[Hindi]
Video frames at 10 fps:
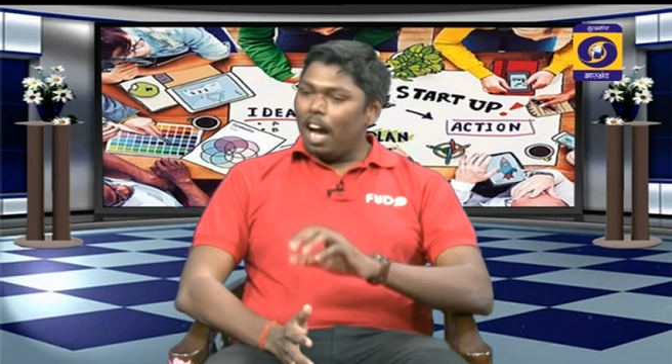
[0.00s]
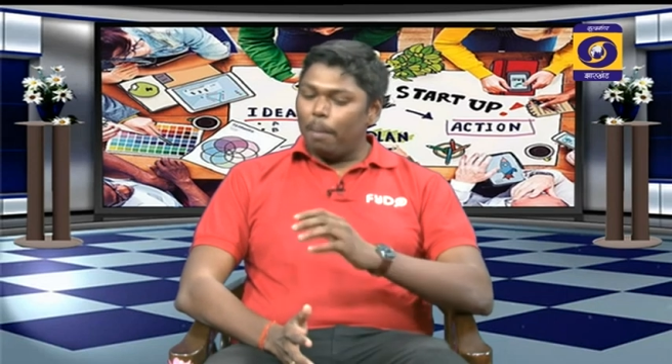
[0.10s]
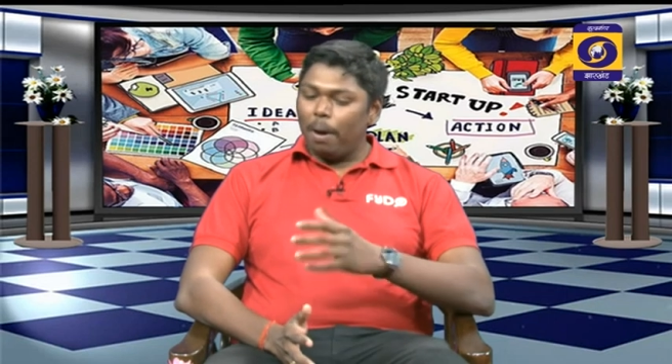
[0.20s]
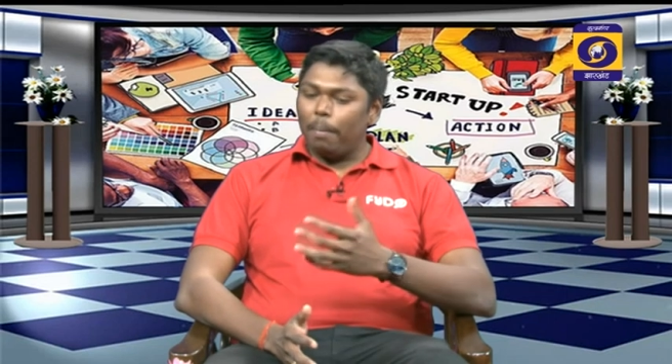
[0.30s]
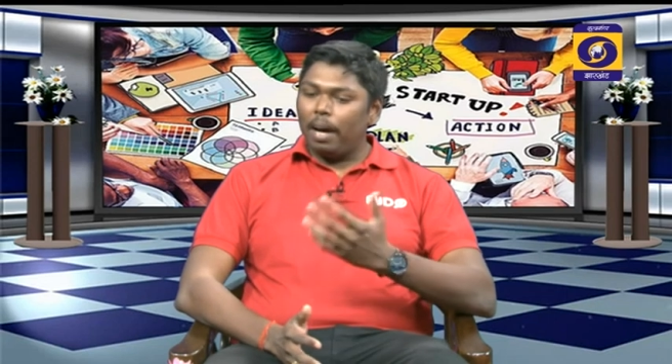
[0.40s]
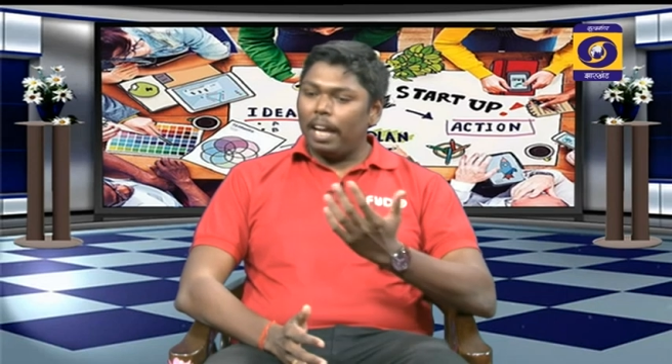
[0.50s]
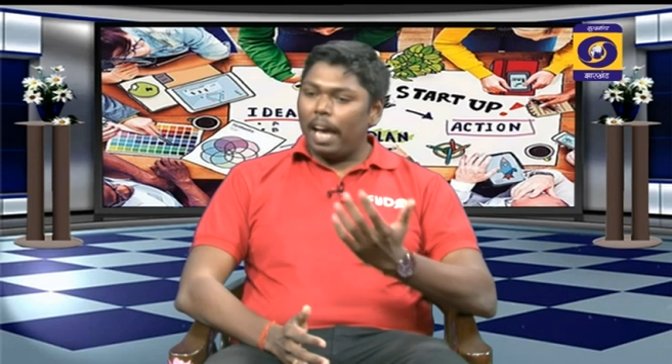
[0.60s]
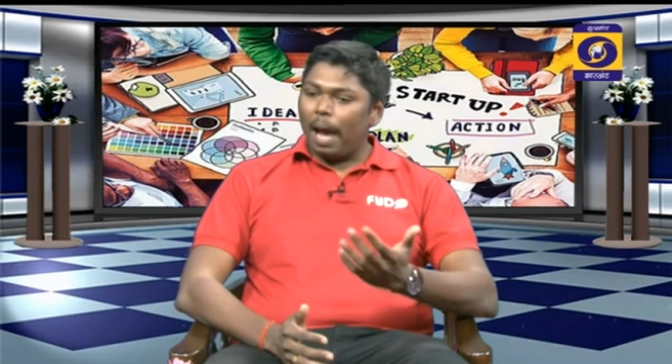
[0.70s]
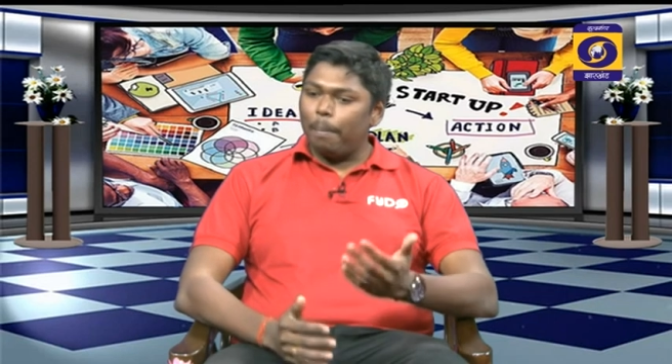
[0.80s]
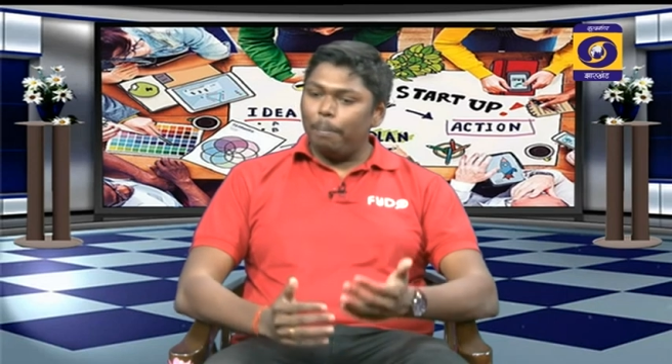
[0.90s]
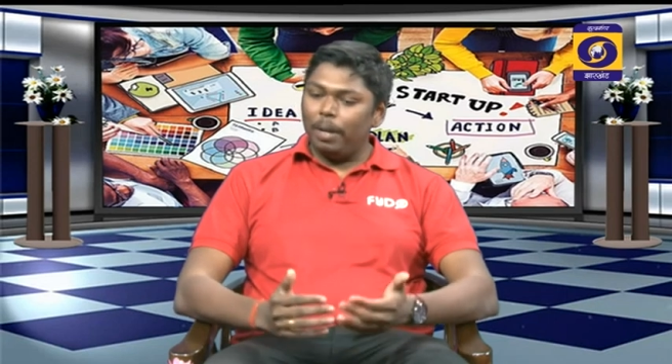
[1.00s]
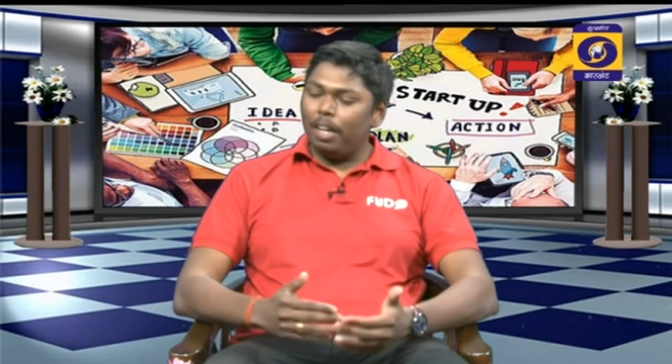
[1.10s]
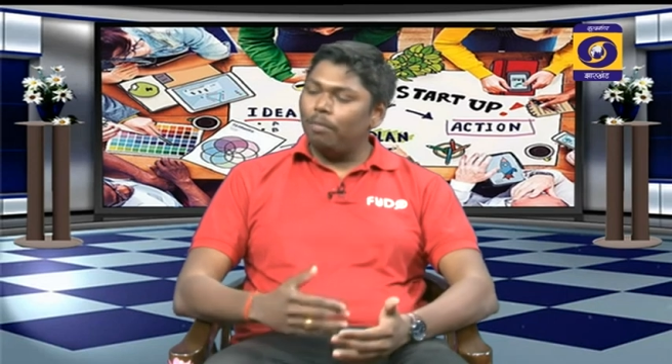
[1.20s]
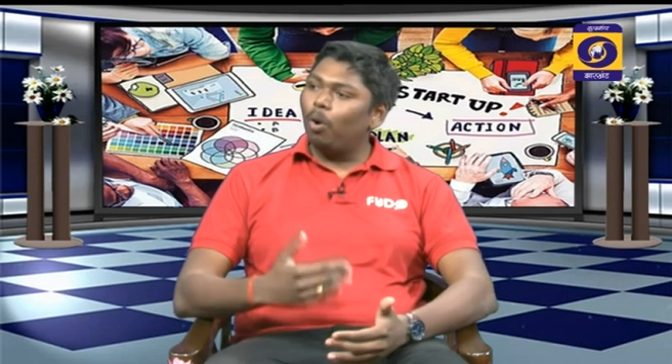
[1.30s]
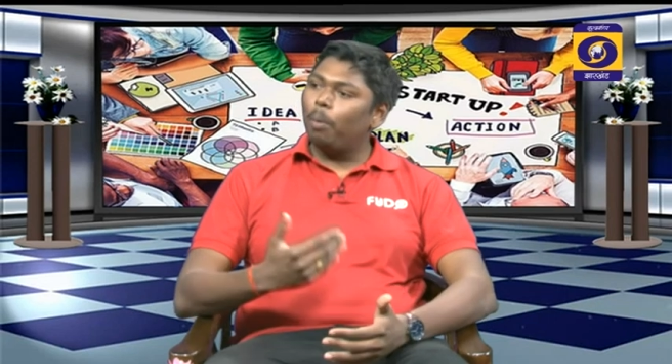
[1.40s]
अब हमारे ऐप में
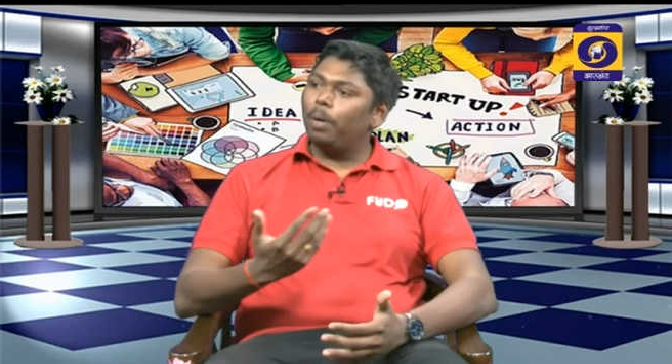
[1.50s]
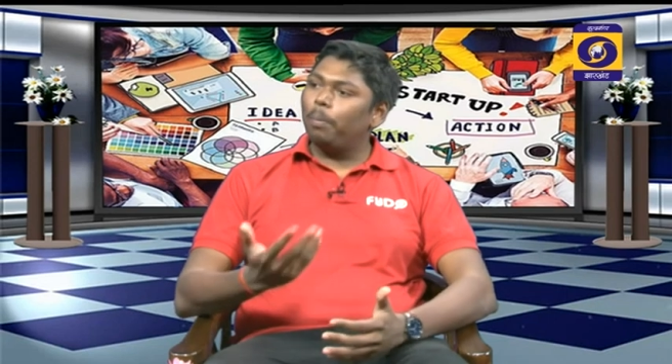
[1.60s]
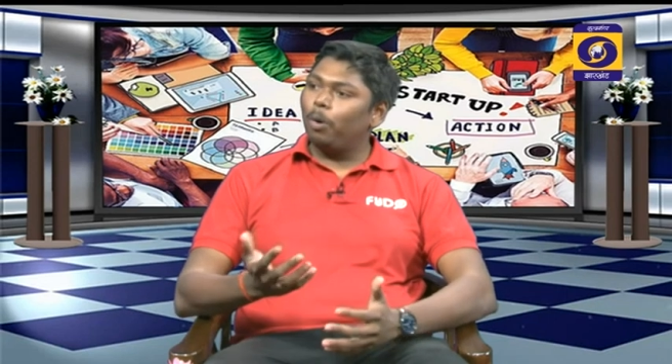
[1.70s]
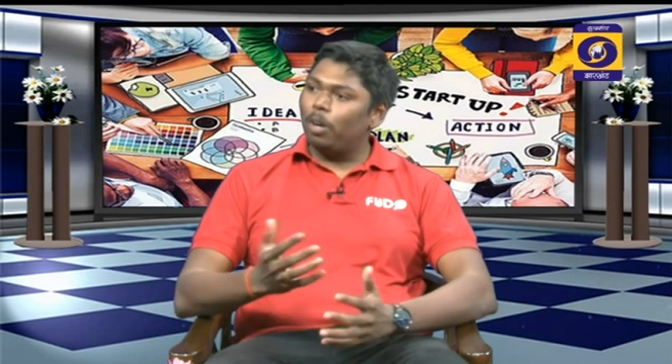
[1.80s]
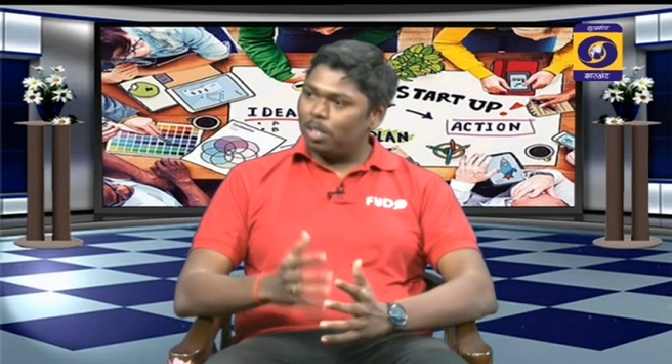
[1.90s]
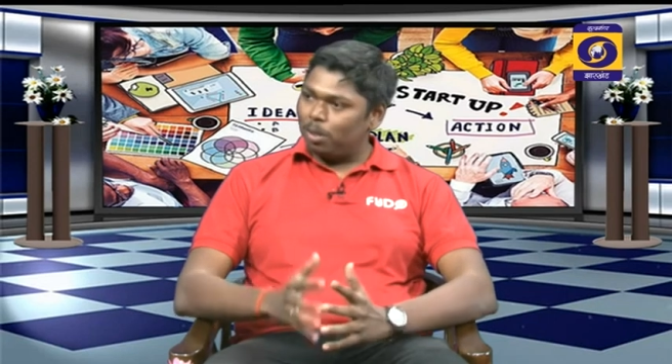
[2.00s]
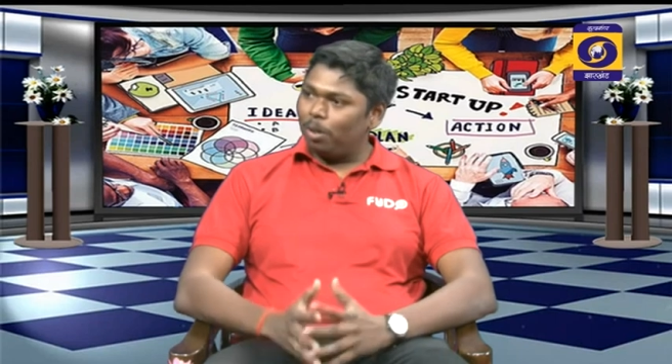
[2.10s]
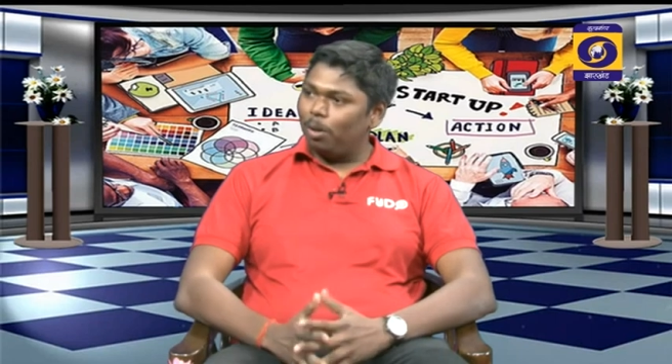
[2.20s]
ही वो अपने प्रोडक्ट्स